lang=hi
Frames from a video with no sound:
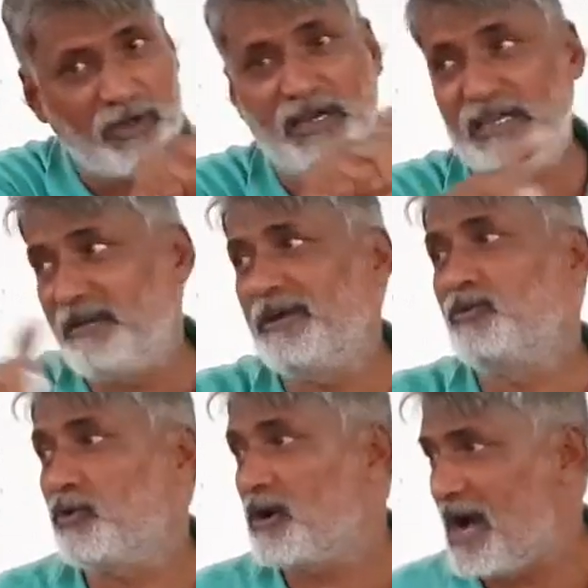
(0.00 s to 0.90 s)
जो लड़के मैं
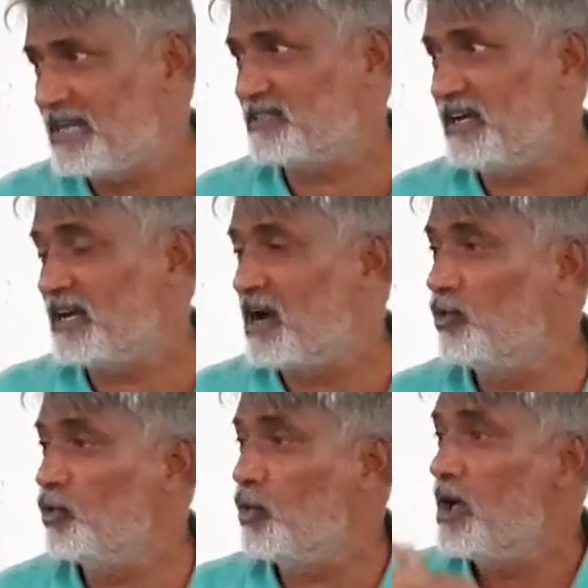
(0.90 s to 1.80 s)
उनको खास कह रहा
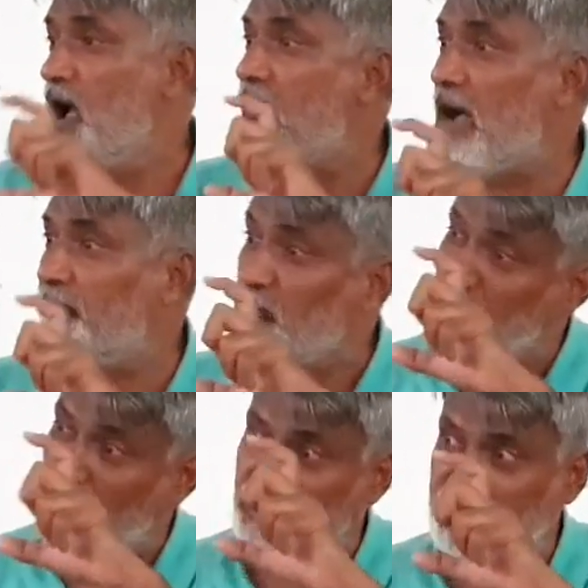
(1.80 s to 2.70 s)
हूँ आप
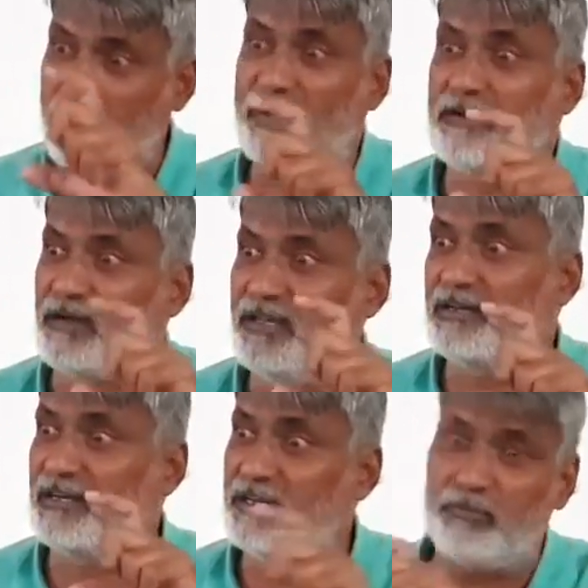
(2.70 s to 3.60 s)
उस कॉन्सेप्ट पे
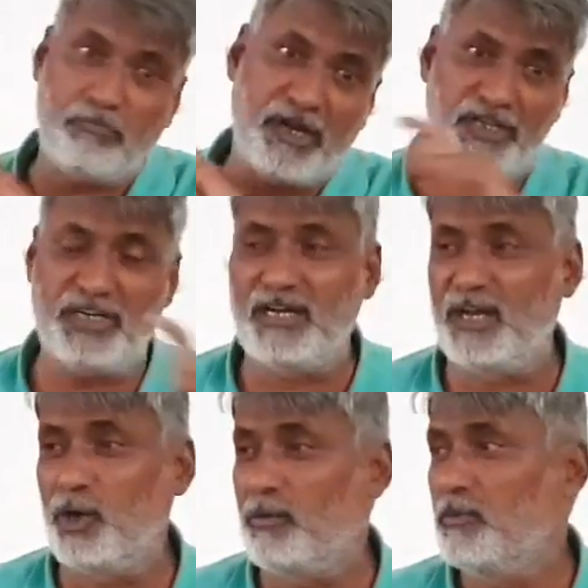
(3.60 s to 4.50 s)
क्लियर करिए बड़ी जगह
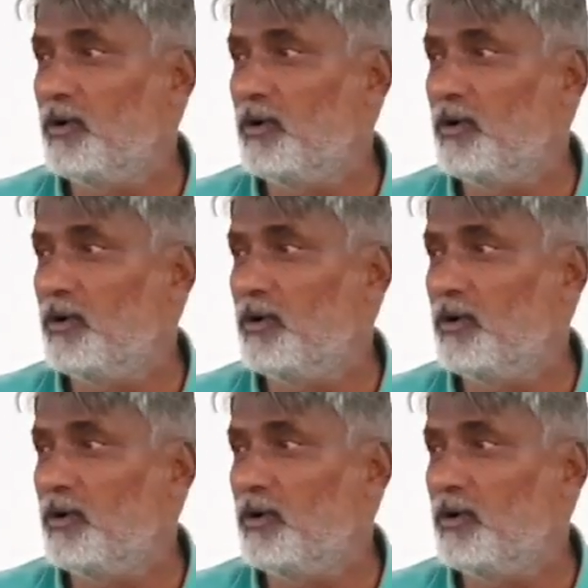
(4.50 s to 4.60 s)
लो